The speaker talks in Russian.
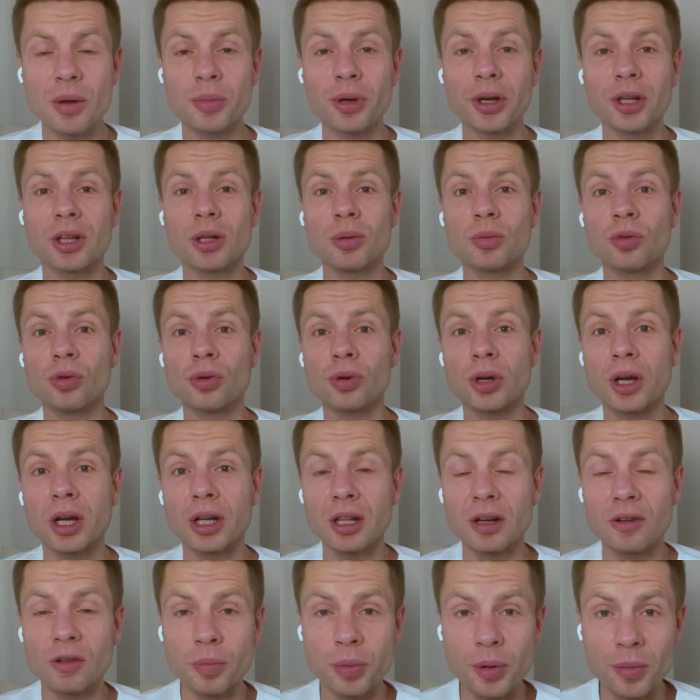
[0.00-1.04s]
поэтому,
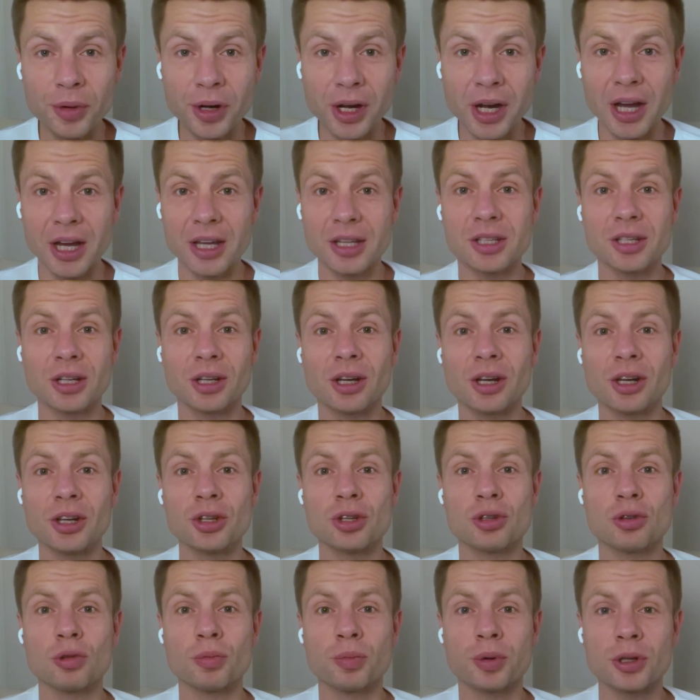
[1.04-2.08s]
когда вы помогаете
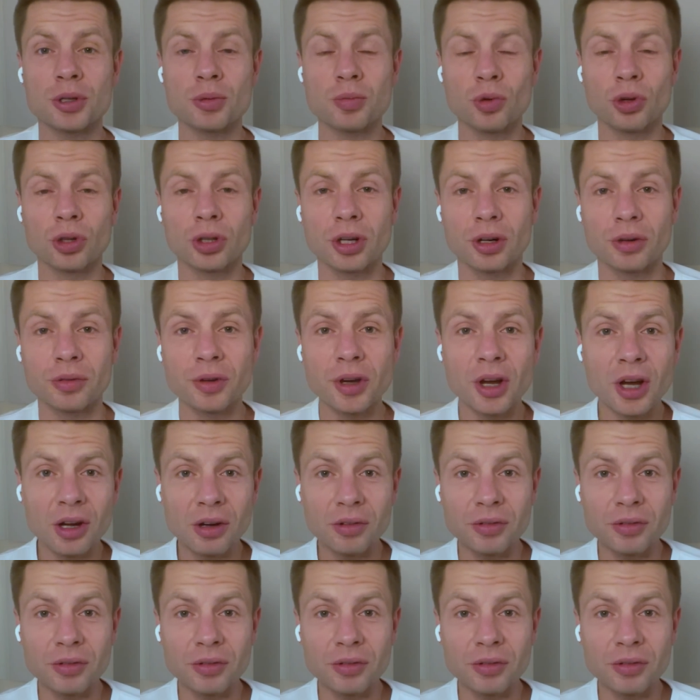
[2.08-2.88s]
количеству просмотров,